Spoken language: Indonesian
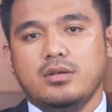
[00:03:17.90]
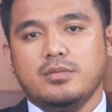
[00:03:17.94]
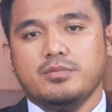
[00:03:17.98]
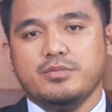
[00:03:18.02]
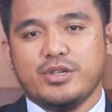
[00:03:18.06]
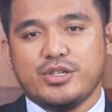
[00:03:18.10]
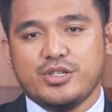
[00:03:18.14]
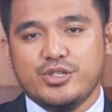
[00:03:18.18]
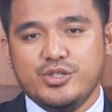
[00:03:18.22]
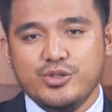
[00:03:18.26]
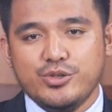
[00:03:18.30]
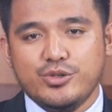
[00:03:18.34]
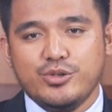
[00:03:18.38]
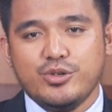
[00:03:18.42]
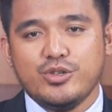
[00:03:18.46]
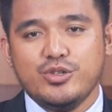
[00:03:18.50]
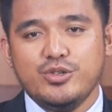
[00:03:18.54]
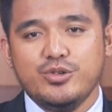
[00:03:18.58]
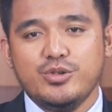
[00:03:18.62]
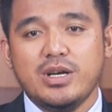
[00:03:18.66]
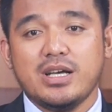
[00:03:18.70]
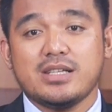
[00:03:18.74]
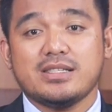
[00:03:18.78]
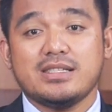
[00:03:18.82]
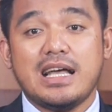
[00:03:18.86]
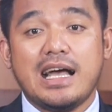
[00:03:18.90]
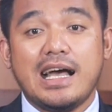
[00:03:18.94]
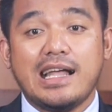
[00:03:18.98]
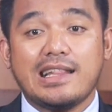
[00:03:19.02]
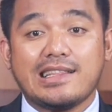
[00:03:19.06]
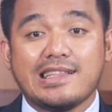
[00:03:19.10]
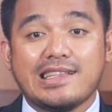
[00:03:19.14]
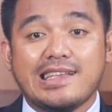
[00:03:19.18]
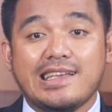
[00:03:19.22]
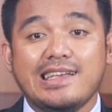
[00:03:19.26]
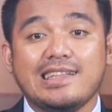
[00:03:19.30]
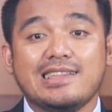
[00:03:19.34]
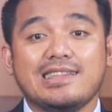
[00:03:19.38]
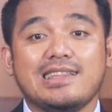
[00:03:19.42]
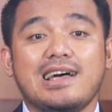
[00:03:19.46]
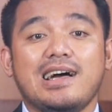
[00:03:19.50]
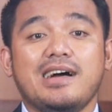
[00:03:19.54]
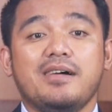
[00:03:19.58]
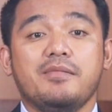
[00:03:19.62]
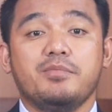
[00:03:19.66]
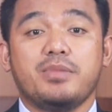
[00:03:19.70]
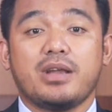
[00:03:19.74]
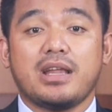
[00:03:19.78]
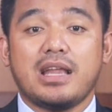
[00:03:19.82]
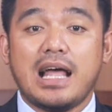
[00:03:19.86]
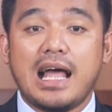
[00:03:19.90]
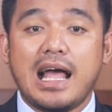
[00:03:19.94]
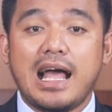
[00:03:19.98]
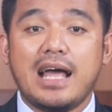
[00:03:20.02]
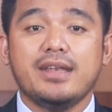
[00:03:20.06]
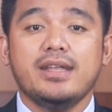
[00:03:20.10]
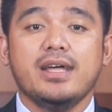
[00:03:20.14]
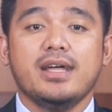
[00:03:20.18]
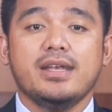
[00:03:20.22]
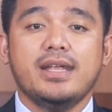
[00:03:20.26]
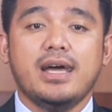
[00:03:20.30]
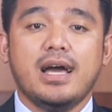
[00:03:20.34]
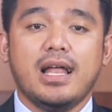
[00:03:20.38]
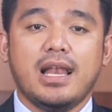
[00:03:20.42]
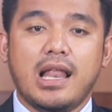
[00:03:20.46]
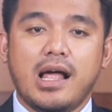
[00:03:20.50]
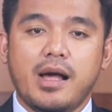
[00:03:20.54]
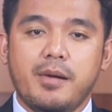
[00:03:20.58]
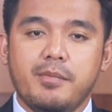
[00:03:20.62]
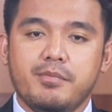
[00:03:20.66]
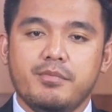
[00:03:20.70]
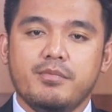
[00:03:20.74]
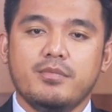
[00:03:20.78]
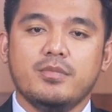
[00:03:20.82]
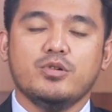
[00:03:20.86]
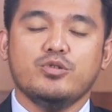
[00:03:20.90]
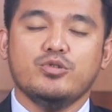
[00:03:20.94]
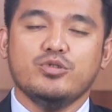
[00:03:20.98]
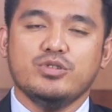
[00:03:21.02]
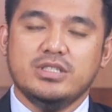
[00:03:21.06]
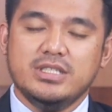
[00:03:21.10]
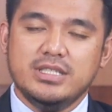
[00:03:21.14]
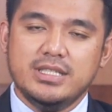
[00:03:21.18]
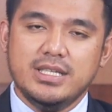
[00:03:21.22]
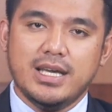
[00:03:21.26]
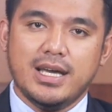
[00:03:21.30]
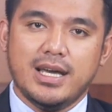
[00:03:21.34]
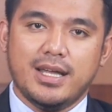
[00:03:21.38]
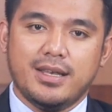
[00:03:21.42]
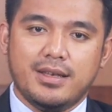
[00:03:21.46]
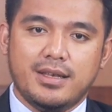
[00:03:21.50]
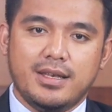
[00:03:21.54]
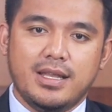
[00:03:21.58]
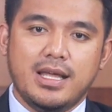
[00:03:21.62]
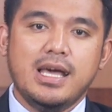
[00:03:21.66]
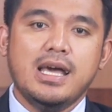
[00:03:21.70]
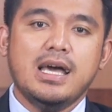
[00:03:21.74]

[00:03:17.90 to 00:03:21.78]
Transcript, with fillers: Bersyukur juga saat kita berada dalam ujian